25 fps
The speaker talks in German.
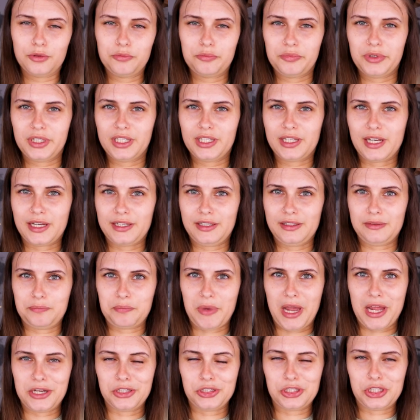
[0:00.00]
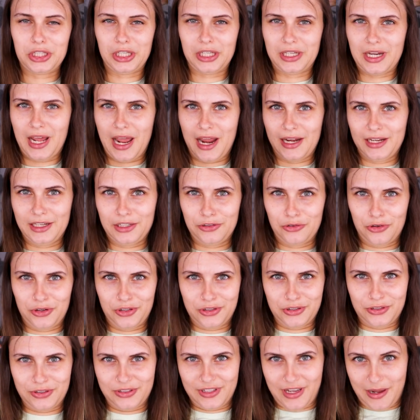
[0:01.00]
und bindet dann die beiden Strähnen eigentlich nur
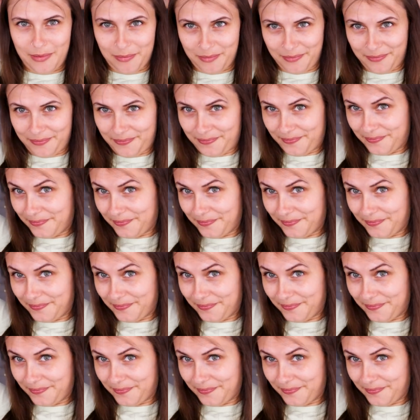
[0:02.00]
noch zusammen.